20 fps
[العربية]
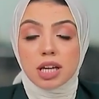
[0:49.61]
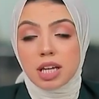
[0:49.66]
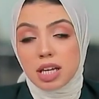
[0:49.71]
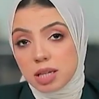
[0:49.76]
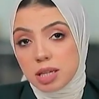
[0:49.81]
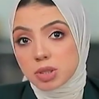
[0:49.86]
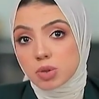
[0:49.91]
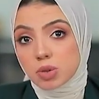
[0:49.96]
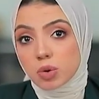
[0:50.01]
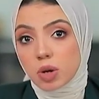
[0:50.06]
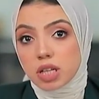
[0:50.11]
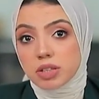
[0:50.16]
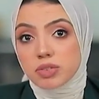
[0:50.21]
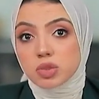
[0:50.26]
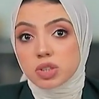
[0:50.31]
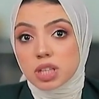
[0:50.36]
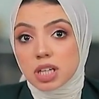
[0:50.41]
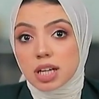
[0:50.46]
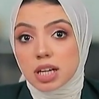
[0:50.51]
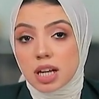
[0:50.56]
لما تخلفه
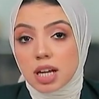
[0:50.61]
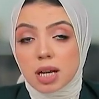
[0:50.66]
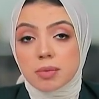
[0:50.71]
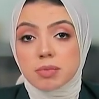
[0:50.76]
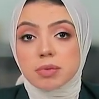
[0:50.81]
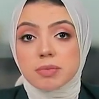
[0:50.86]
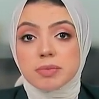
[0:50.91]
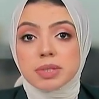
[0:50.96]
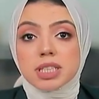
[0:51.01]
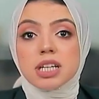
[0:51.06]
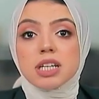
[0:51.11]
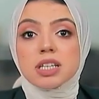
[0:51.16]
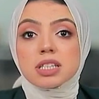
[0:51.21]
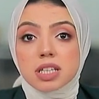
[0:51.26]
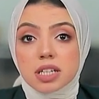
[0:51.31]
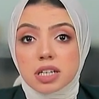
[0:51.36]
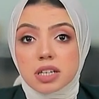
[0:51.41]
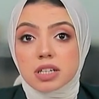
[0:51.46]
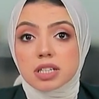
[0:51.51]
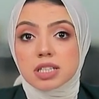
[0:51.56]
تلك الحرب من
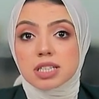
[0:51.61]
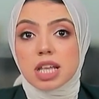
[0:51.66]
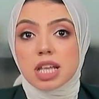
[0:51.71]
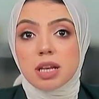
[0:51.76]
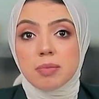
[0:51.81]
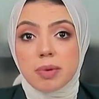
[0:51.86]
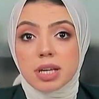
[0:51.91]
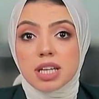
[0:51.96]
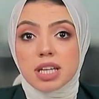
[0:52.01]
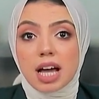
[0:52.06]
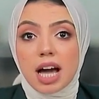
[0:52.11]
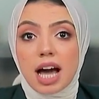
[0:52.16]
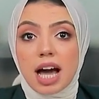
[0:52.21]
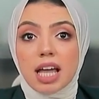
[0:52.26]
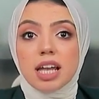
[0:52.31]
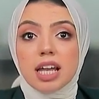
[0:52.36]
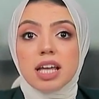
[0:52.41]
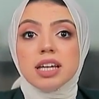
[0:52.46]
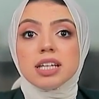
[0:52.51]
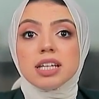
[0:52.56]
آثار سلبية
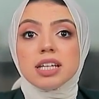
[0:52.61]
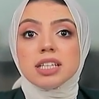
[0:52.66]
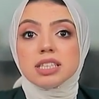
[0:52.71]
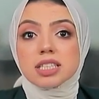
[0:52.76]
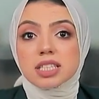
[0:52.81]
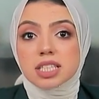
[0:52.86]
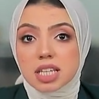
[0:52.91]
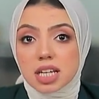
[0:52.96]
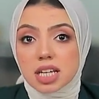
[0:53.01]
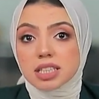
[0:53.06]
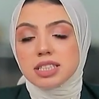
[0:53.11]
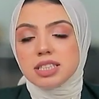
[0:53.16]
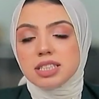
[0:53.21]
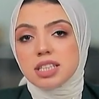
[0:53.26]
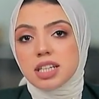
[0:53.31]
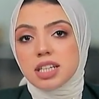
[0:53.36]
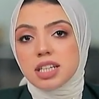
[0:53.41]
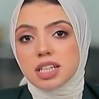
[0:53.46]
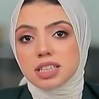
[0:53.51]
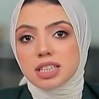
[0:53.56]
على
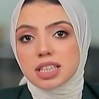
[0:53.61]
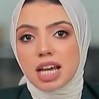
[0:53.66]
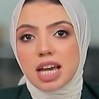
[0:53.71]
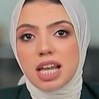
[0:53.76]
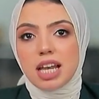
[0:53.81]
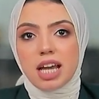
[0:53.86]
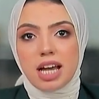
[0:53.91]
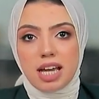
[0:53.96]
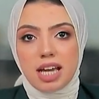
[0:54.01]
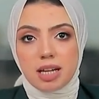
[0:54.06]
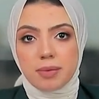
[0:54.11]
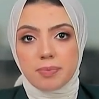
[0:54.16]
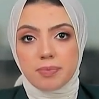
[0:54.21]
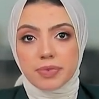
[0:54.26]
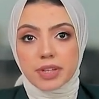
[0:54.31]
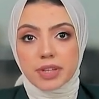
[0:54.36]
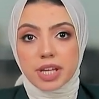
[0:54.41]
اقتصاديات العالم